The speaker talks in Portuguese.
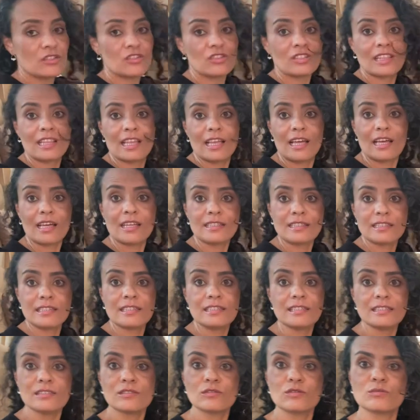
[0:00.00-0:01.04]
de lá,
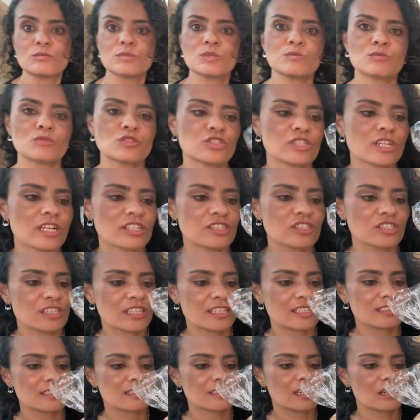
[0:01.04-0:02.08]
né, um mimo já de
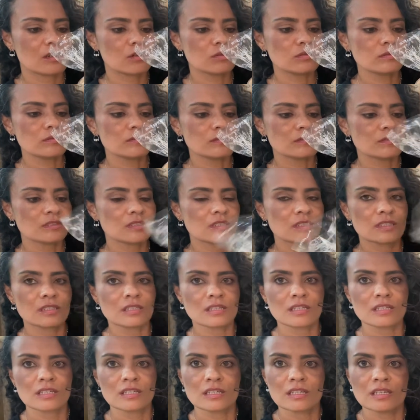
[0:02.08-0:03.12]
Natal.
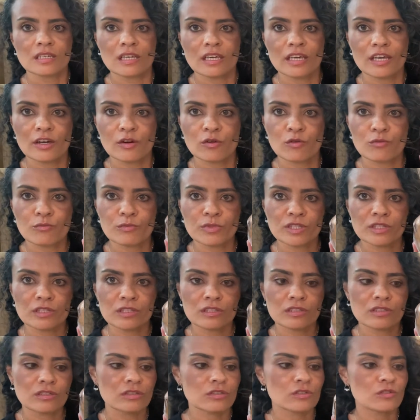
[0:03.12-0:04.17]
É um
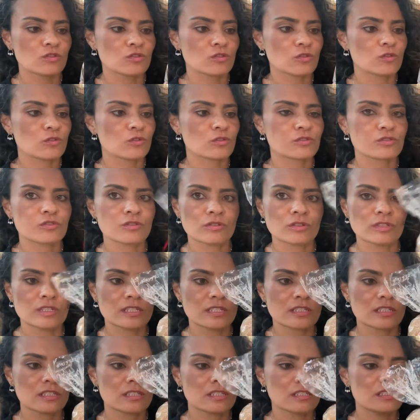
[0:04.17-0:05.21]
mini chocotone
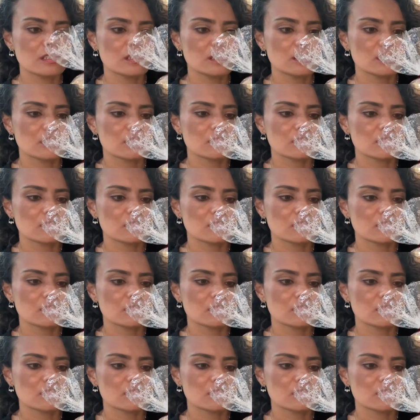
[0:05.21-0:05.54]
aqui.